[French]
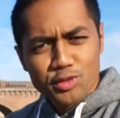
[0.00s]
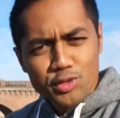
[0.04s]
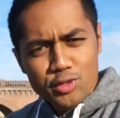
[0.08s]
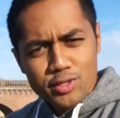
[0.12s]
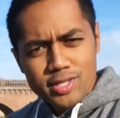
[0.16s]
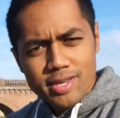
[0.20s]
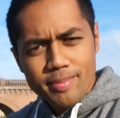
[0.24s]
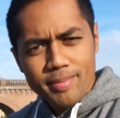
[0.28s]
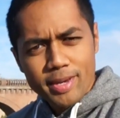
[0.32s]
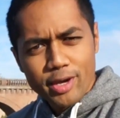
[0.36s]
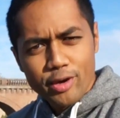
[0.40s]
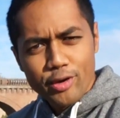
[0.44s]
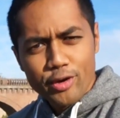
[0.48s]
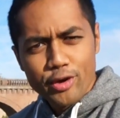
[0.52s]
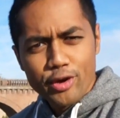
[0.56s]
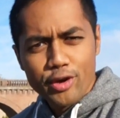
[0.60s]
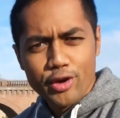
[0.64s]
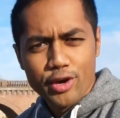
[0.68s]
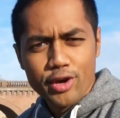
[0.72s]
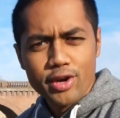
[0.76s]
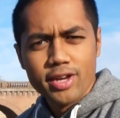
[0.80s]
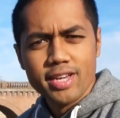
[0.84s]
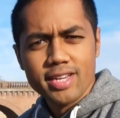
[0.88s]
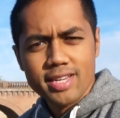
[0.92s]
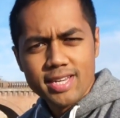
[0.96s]
deuxième erreur,
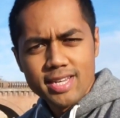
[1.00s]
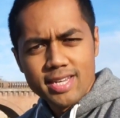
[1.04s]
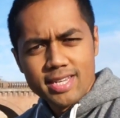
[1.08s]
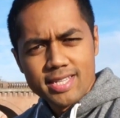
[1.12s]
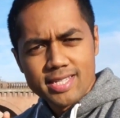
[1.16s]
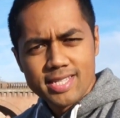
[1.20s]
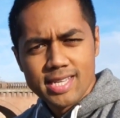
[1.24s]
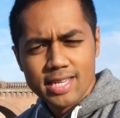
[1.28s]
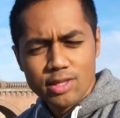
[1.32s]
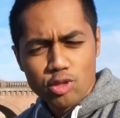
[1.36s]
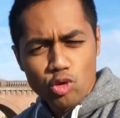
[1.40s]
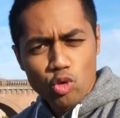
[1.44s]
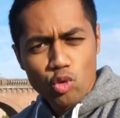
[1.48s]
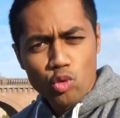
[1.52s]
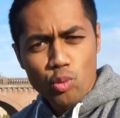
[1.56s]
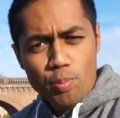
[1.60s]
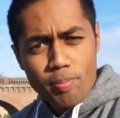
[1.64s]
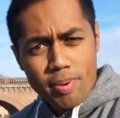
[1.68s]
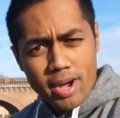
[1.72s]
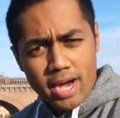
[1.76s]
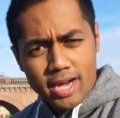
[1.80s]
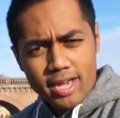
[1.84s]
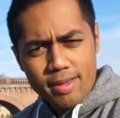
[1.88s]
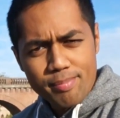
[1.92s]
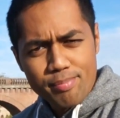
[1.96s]
c'est de ne
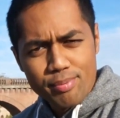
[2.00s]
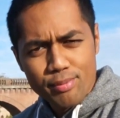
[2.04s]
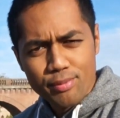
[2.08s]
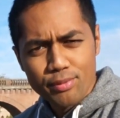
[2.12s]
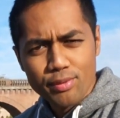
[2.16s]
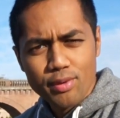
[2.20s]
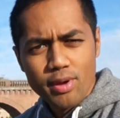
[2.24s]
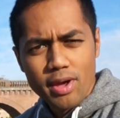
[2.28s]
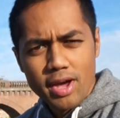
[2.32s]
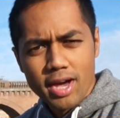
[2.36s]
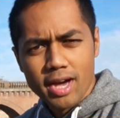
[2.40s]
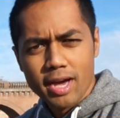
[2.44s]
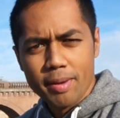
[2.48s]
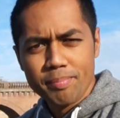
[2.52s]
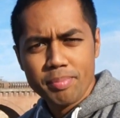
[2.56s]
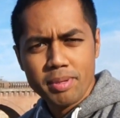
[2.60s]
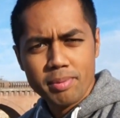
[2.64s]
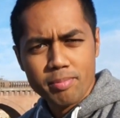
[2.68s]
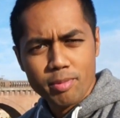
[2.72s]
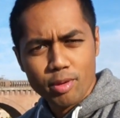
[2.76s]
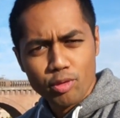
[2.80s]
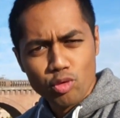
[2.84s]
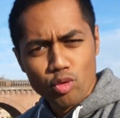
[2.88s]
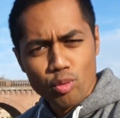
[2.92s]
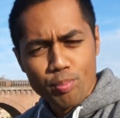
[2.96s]
pas répondre
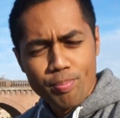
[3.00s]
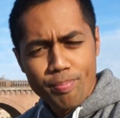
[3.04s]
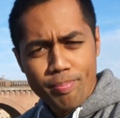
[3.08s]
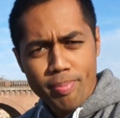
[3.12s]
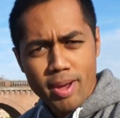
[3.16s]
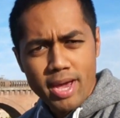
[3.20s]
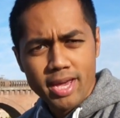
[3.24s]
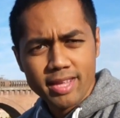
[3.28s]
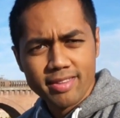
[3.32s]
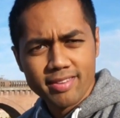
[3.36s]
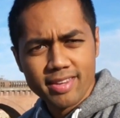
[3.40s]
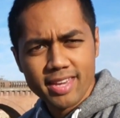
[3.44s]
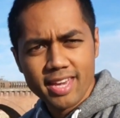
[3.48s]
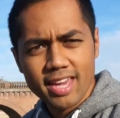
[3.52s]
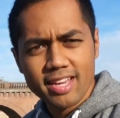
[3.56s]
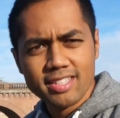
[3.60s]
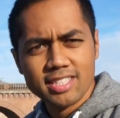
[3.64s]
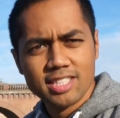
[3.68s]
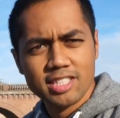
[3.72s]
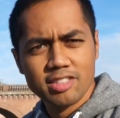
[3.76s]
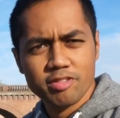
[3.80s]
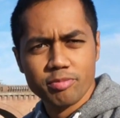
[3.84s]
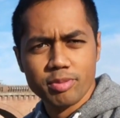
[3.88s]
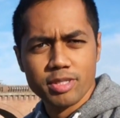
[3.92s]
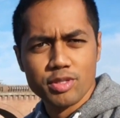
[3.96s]
rapidement, de pas être
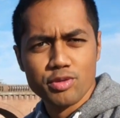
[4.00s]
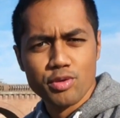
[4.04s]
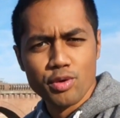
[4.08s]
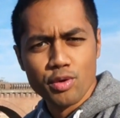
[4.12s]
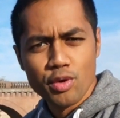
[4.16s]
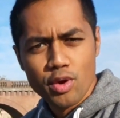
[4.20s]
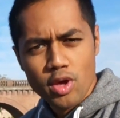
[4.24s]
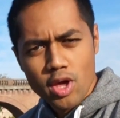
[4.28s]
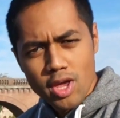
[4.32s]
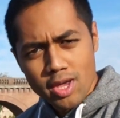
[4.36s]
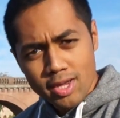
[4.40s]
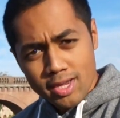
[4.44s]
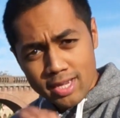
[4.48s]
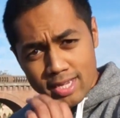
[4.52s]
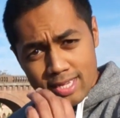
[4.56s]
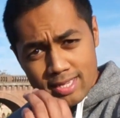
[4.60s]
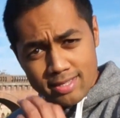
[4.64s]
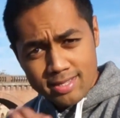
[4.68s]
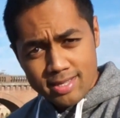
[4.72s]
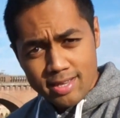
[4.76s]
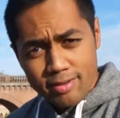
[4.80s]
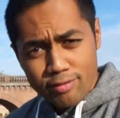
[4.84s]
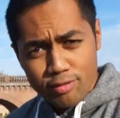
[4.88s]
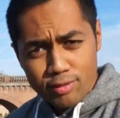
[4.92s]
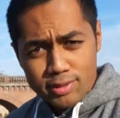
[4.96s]
réactif. Parce que
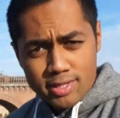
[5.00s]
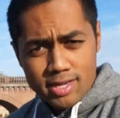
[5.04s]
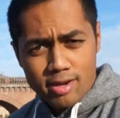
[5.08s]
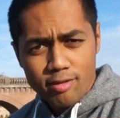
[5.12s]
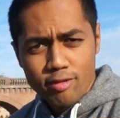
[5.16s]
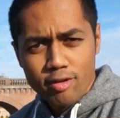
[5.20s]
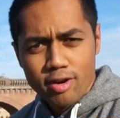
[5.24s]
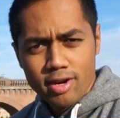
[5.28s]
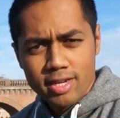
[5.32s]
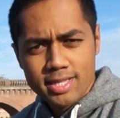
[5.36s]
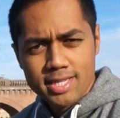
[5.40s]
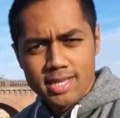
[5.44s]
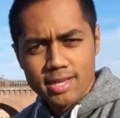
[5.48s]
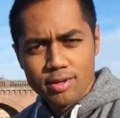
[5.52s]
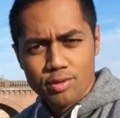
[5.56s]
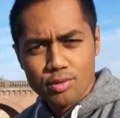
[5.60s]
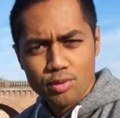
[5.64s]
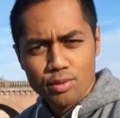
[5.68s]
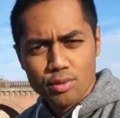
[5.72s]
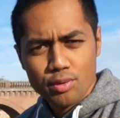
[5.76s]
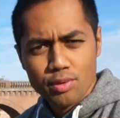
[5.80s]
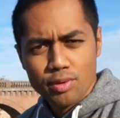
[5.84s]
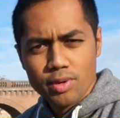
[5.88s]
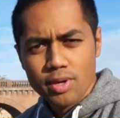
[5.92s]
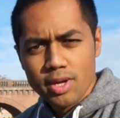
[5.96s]
ce qu'il faut savoir, c'est
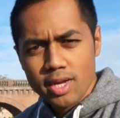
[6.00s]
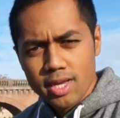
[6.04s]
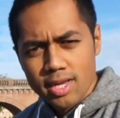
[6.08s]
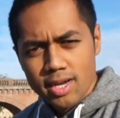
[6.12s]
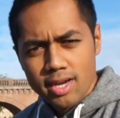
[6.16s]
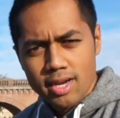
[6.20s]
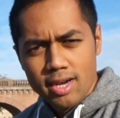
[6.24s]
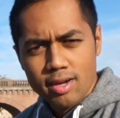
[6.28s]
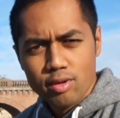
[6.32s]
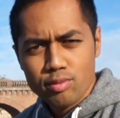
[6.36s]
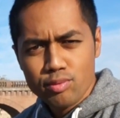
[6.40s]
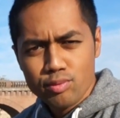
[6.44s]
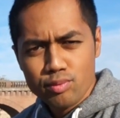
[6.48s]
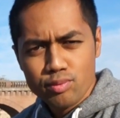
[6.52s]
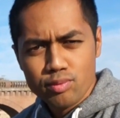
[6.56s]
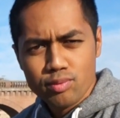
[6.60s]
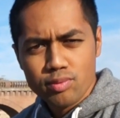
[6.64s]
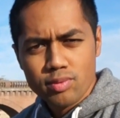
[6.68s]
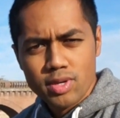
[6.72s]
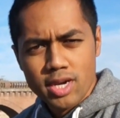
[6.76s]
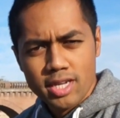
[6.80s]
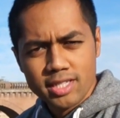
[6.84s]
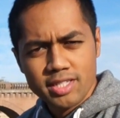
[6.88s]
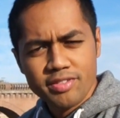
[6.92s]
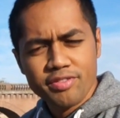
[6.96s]
que là où
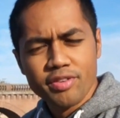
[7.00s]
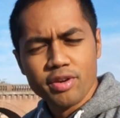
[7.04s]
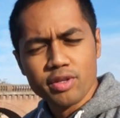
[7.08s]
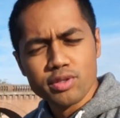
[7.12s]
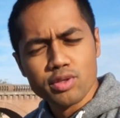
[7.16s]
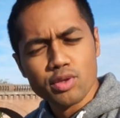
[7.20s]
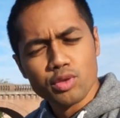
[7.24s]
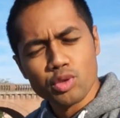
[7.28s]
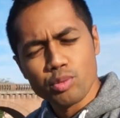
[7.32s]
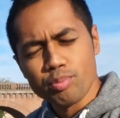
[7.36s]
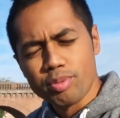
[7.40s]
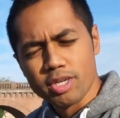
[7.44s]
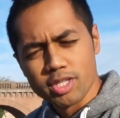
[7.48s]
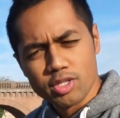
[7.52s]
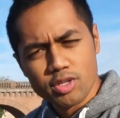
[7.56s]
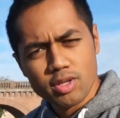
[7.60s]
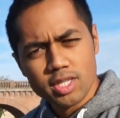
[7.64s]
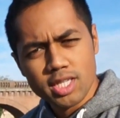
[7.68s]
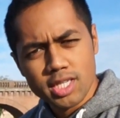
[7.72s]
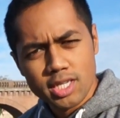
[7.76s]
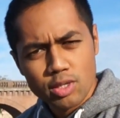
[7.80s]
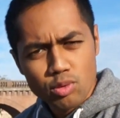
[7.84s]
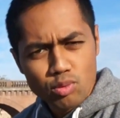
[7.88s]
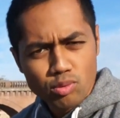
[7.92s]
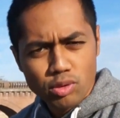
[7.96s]
la différence entre une personne
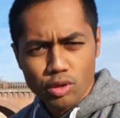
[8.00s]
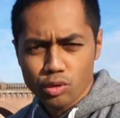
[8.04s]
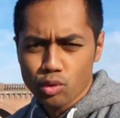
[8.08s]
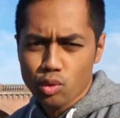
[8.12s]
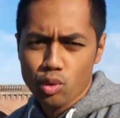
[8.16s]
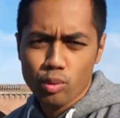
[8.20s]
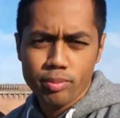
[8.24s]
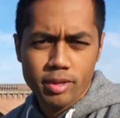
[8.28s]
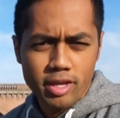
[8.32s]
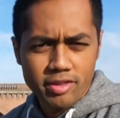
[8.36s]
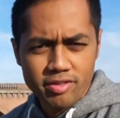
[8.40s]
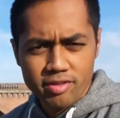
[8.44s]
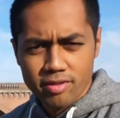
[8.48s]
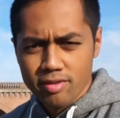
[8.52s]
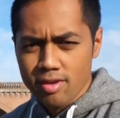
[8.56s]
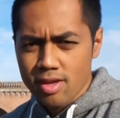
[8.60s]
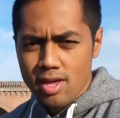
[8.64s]
qui loue entre peut-être